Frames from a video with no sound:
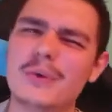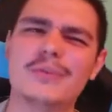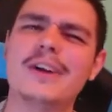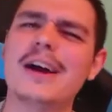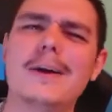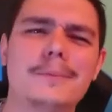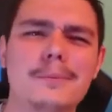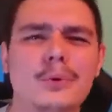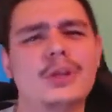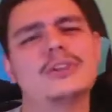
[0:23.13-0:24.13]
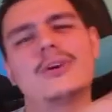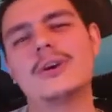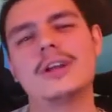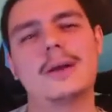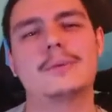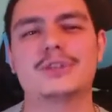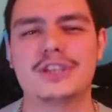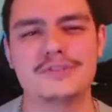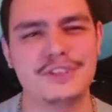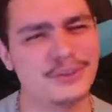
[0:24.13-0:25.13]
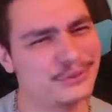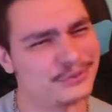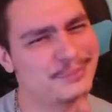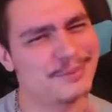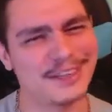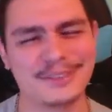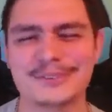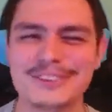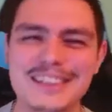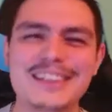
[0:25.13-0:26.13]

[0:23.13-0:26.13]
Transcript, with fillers: On verra un peu pour les trolls à la prochaine vidéo, faites pas les cons.